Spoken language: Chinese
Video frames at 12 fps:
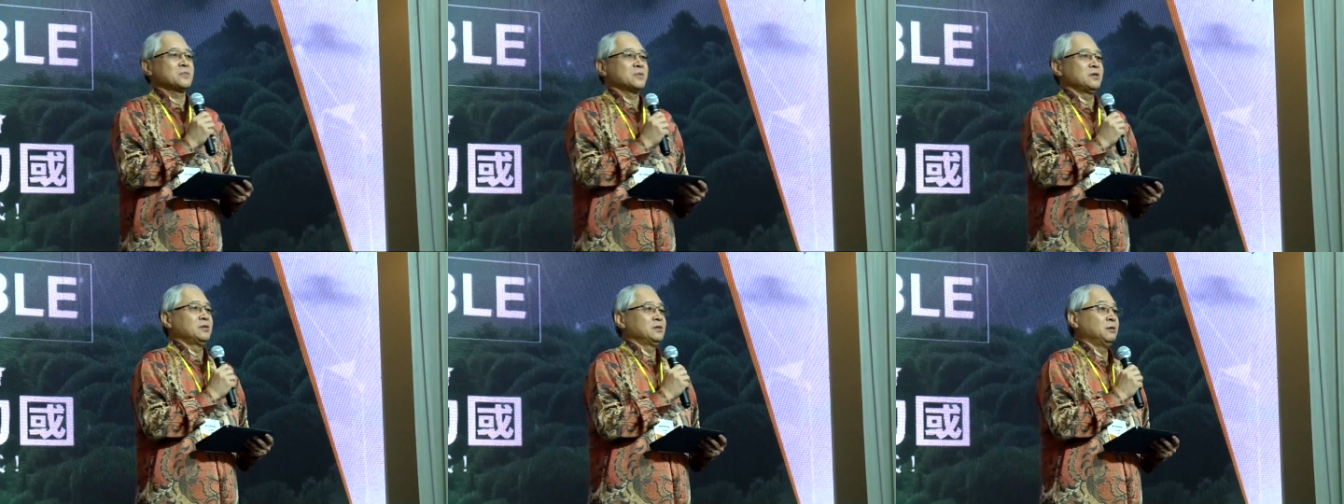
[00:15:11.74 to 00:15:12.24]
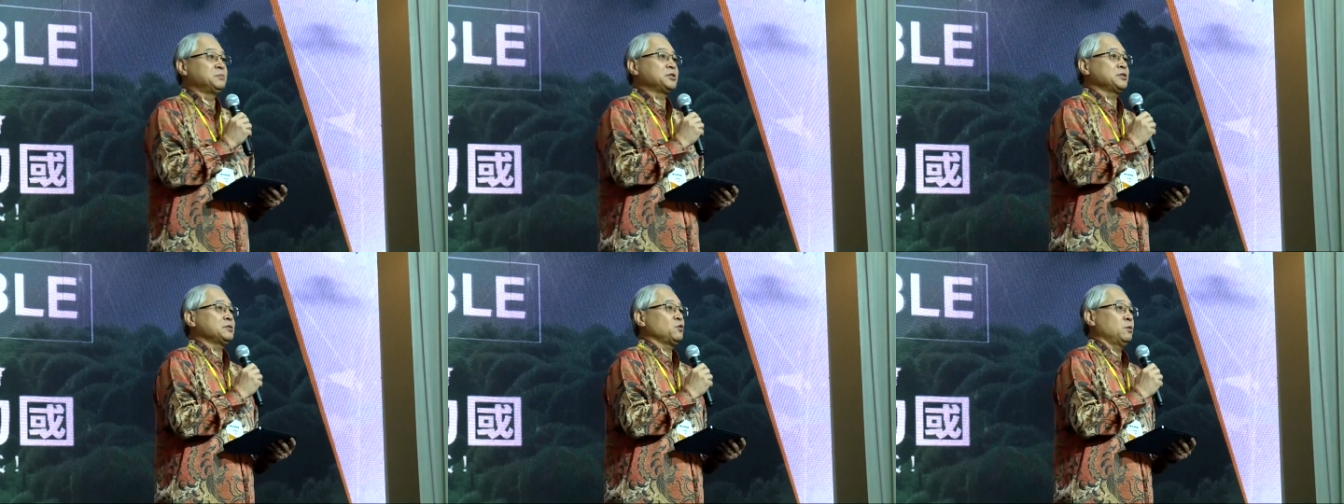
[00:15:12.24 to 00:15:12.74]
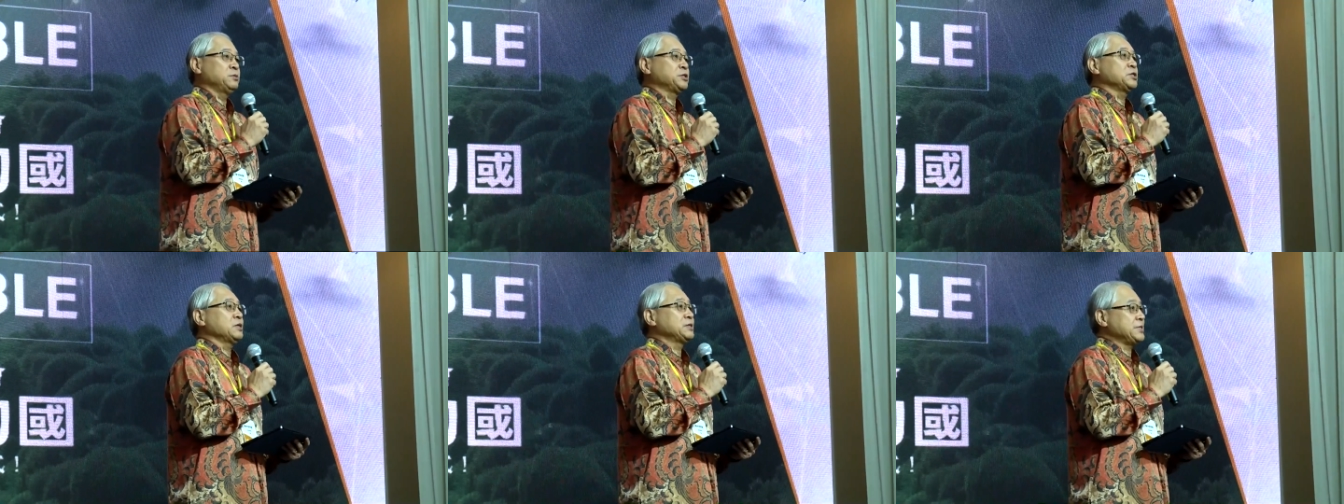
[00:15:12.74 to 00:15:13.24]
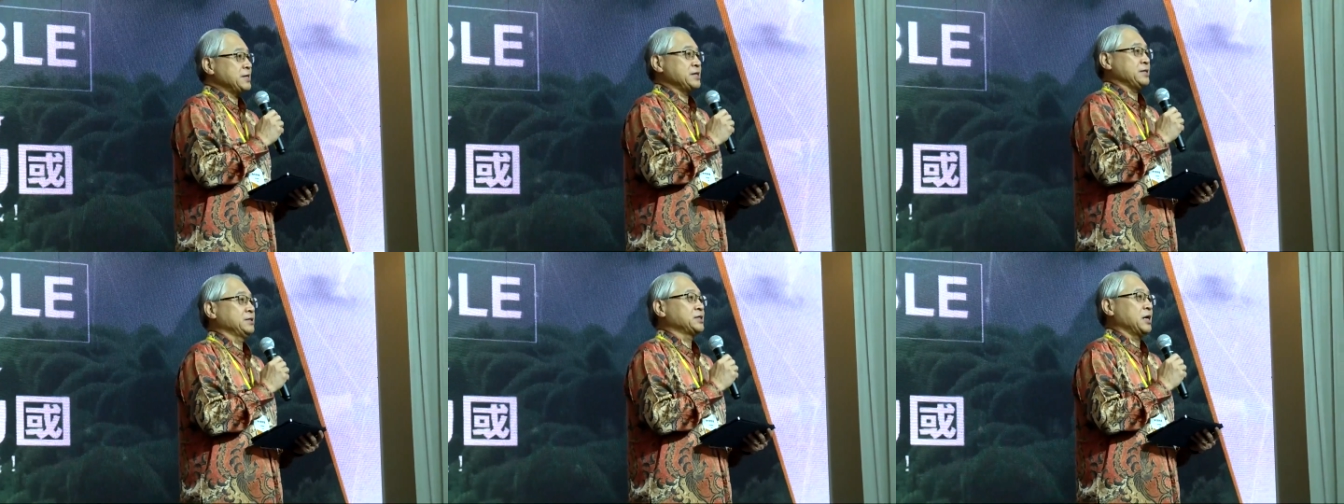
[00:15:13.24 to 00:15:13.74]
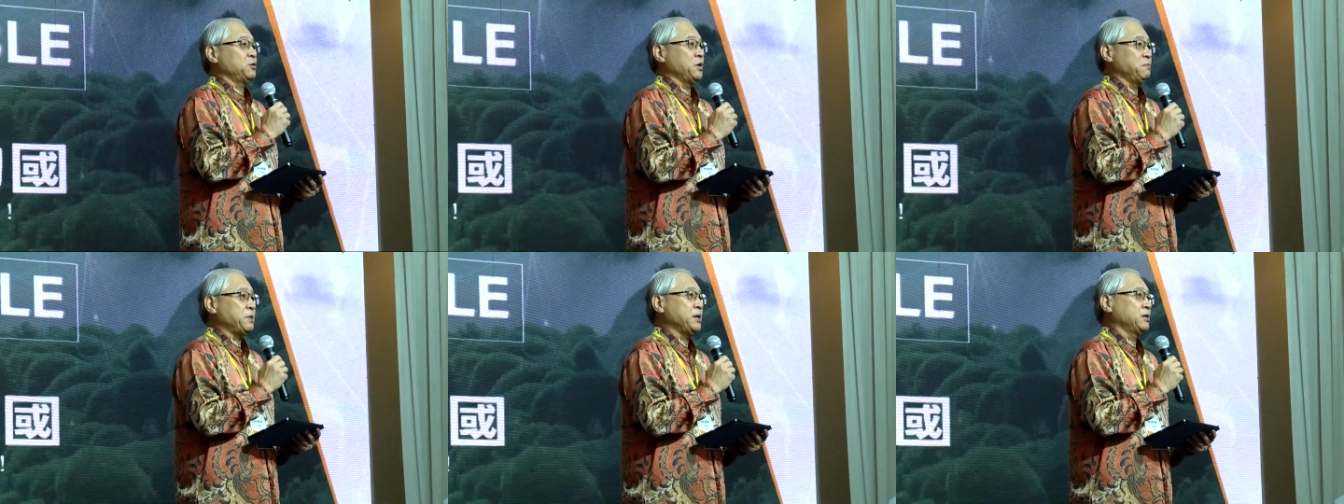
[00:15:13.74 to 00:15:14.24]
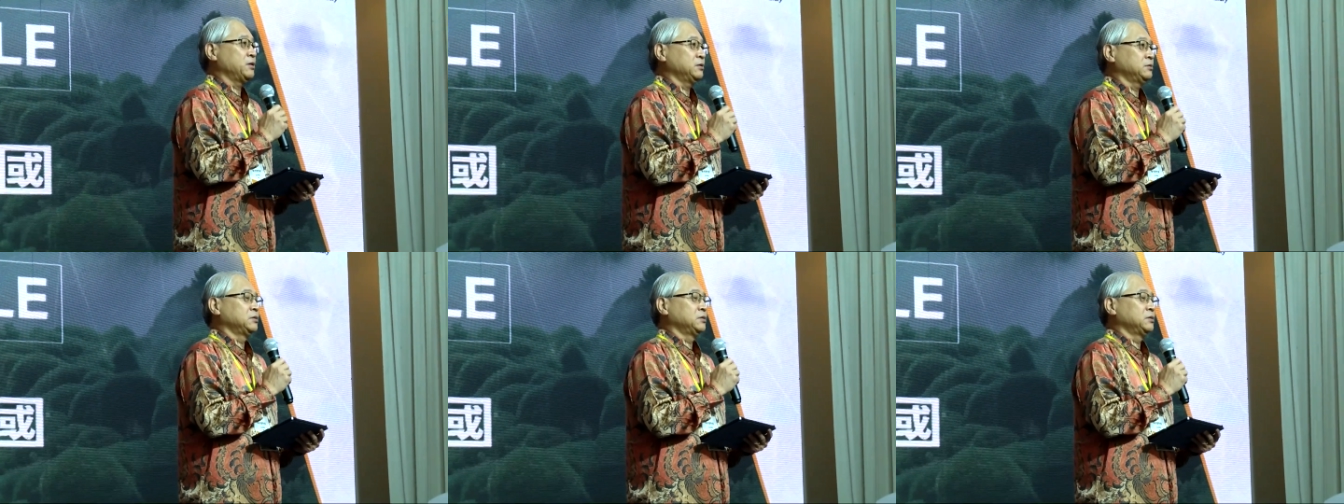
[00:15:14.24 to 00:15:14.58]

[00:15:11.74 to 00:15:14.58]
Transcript: 我们知我们知道这样的一个大会背后，